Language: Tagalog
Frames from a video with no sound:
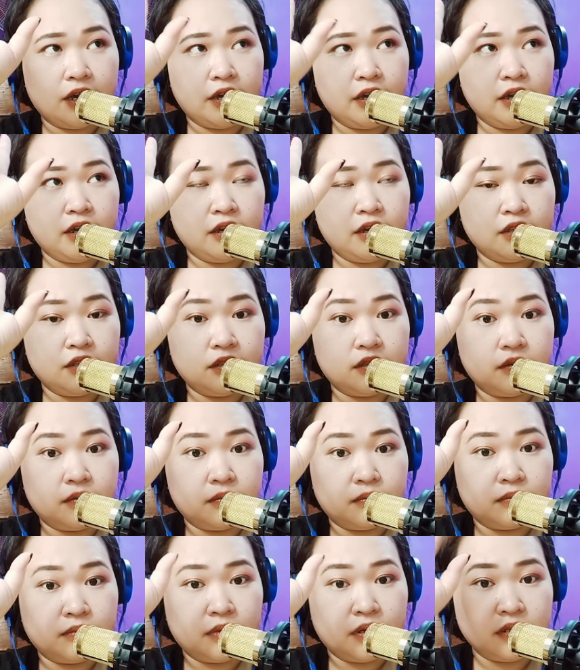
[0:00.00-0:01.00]
and
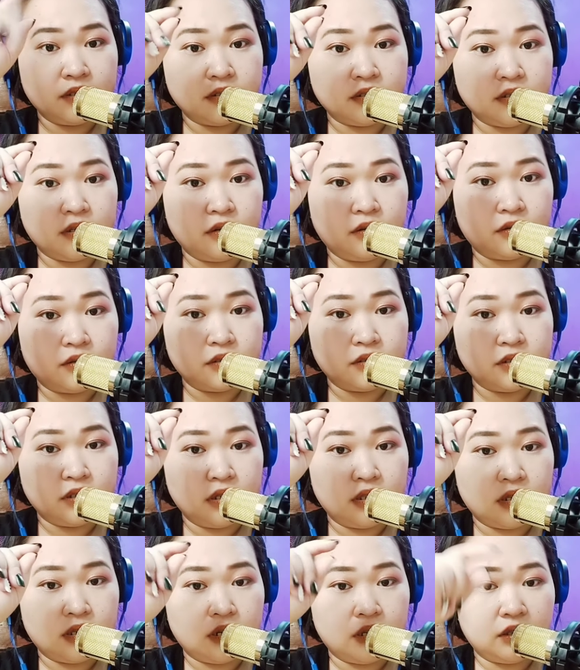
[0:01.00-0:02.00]
mas
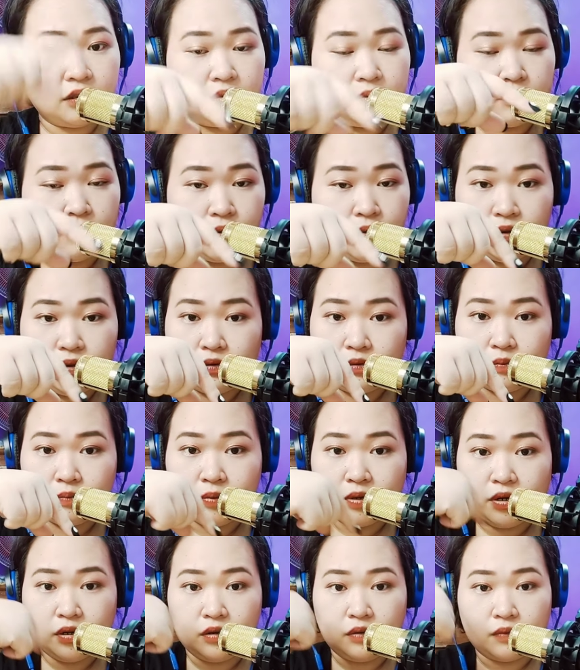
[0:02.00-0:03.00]
kinoconcentrate mo yung
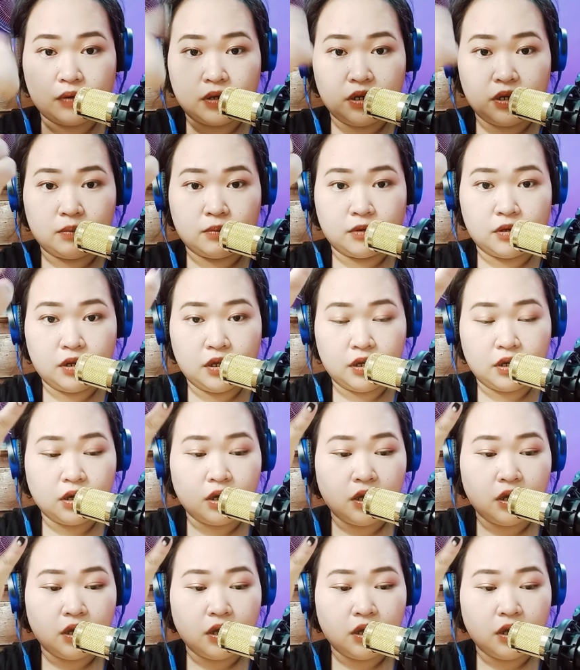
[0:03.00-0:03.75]
paniniwala mo. Like,